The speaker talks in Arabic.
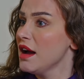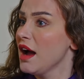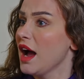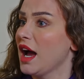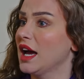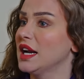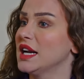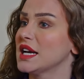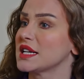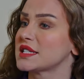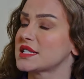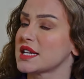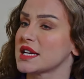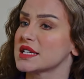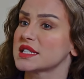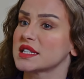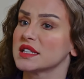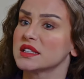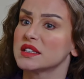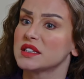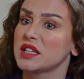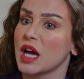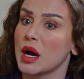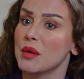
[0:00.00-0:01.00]
على اساس
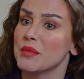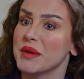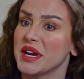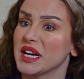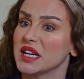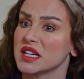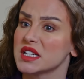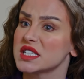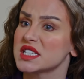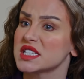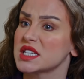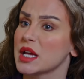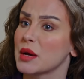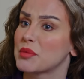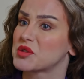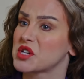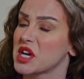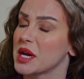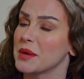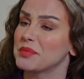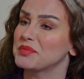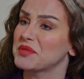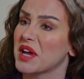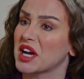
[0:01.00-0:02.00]
كنت ضامن القصه
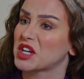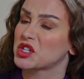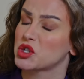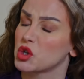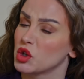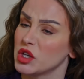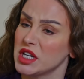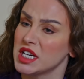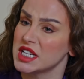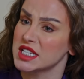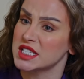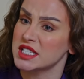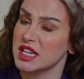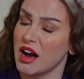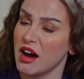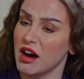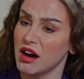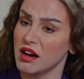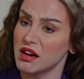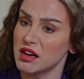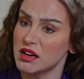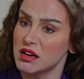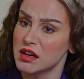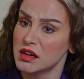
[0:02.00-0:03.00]
بجيبتك شو اللي
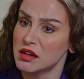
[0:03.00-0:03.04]
صار؟